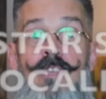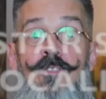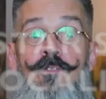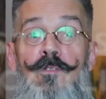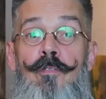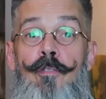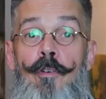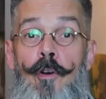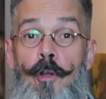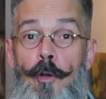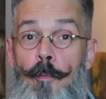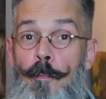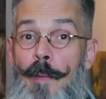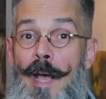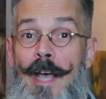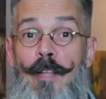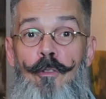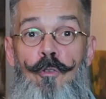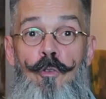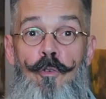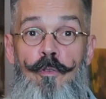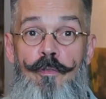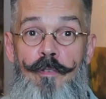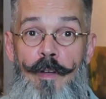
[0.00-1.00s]
Informa
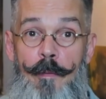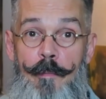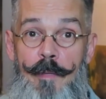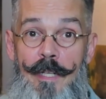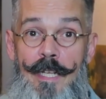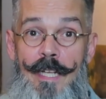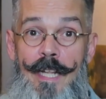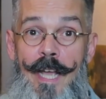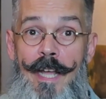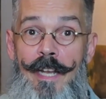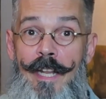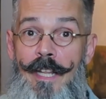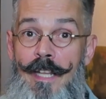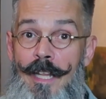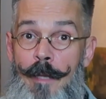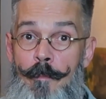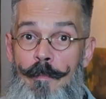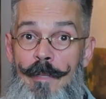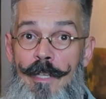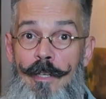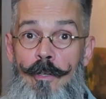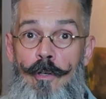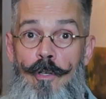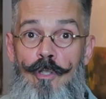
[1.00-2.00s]
a tus familiares y
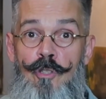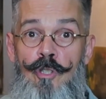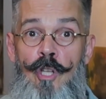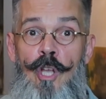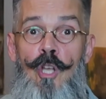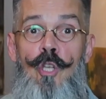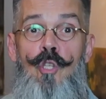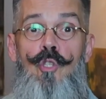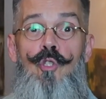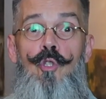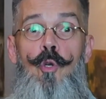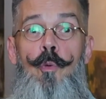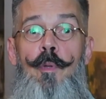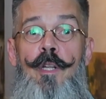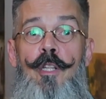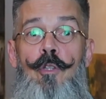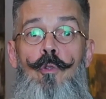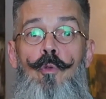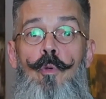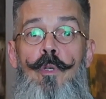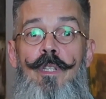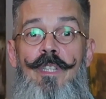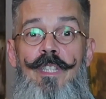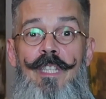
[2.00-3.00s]
amigos sobre
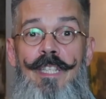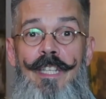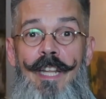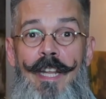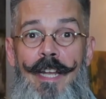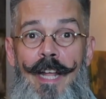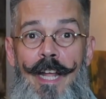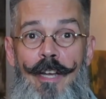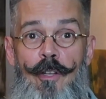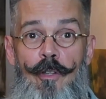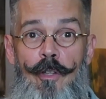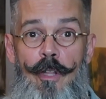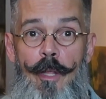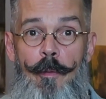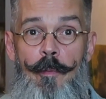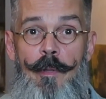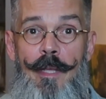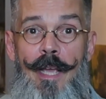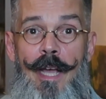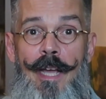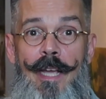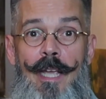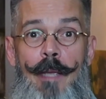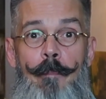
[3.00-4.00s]
tu itinerario de
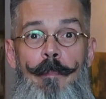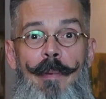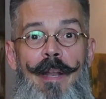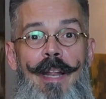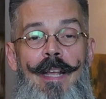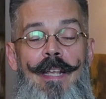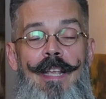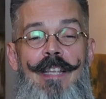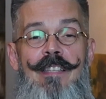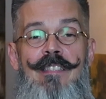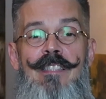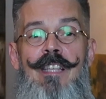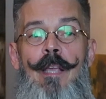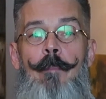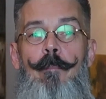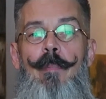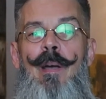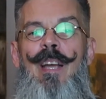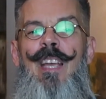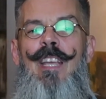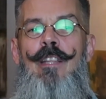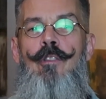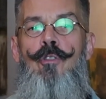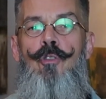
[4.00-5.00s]
viaje para que
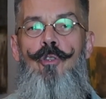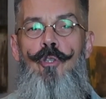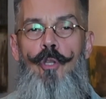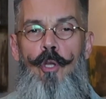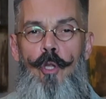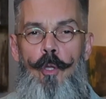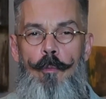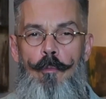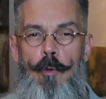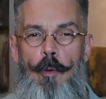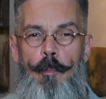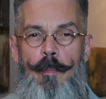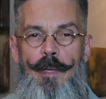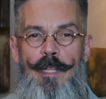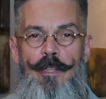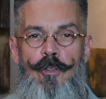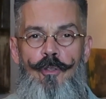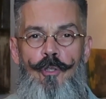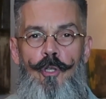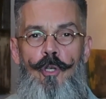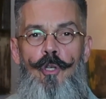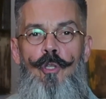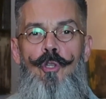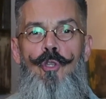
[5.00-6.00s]
sepan en todo
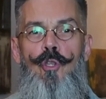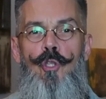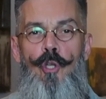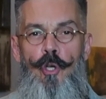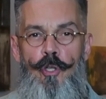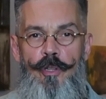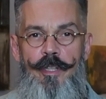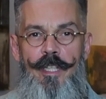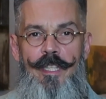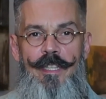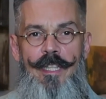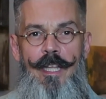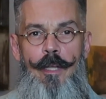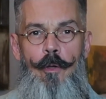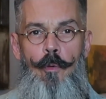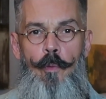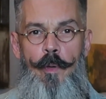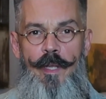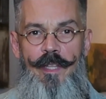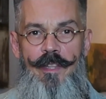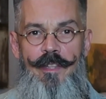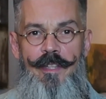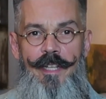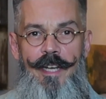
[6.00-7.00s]
momento dónde te
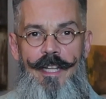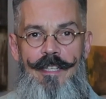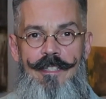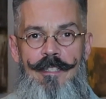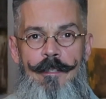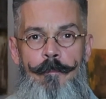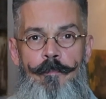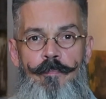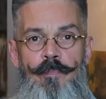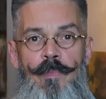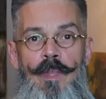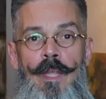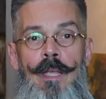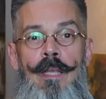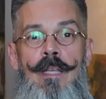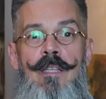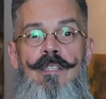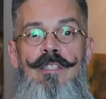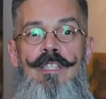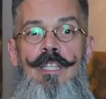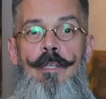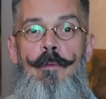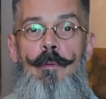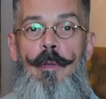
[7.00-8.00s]
encuentras.
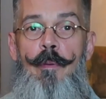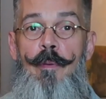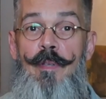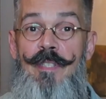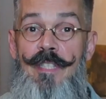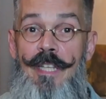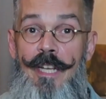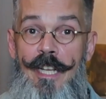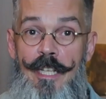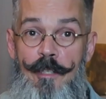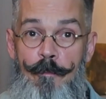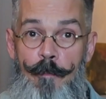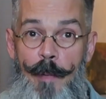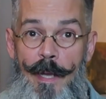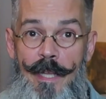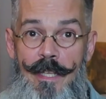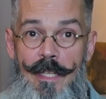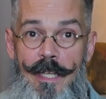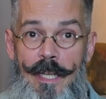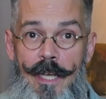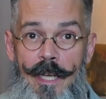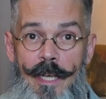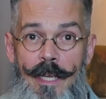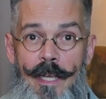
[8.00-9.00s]
Si vives en
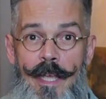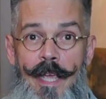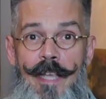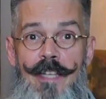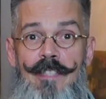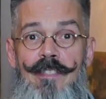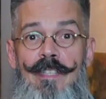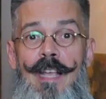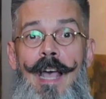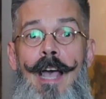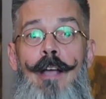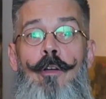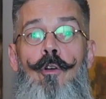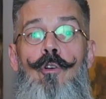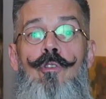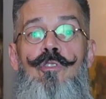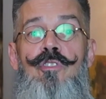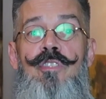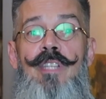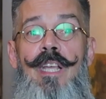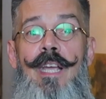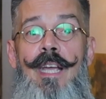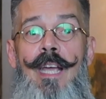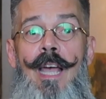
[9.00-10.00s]
España, es
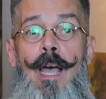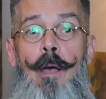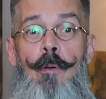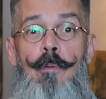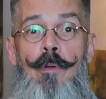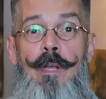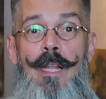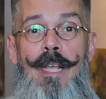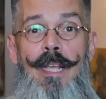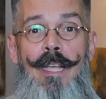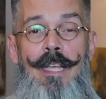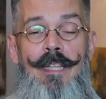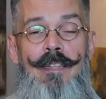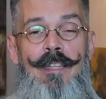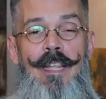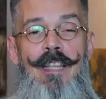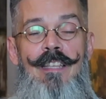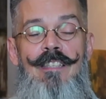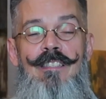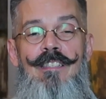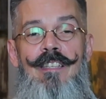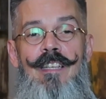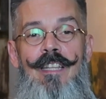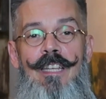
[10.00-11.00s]
aconsejable que te
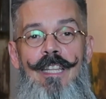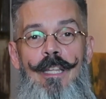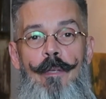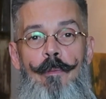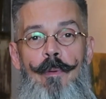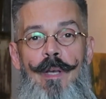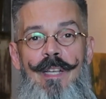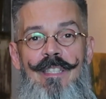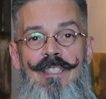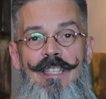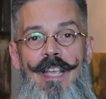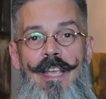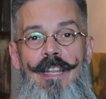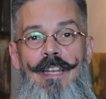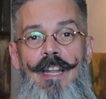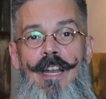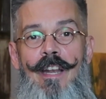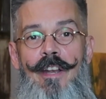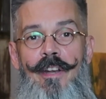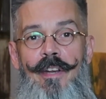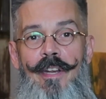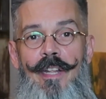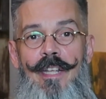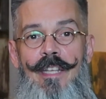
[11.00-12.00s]
inscribas en
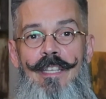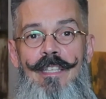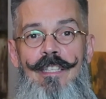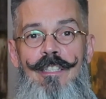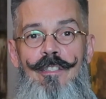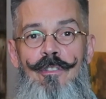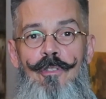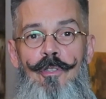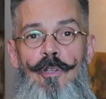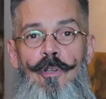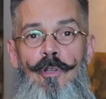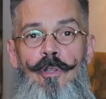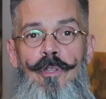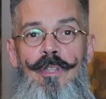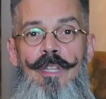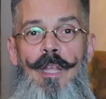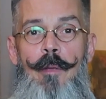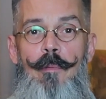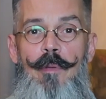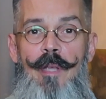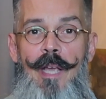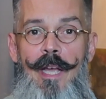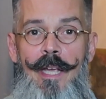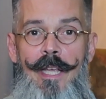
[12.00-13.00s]
el registro
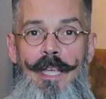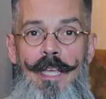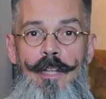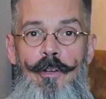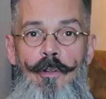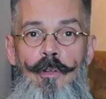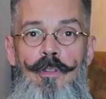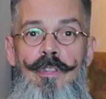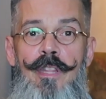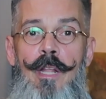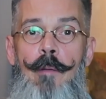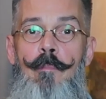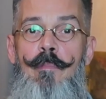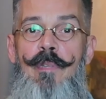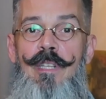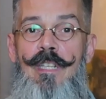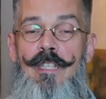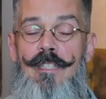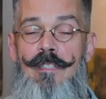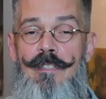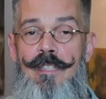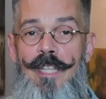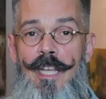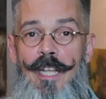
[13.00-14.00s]
de viajeros del
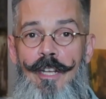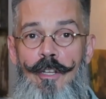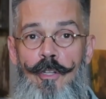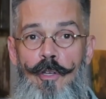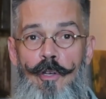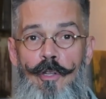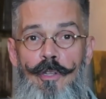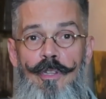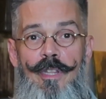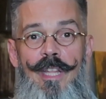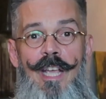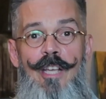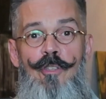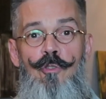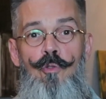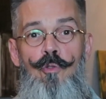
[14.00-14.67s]
Ministerio de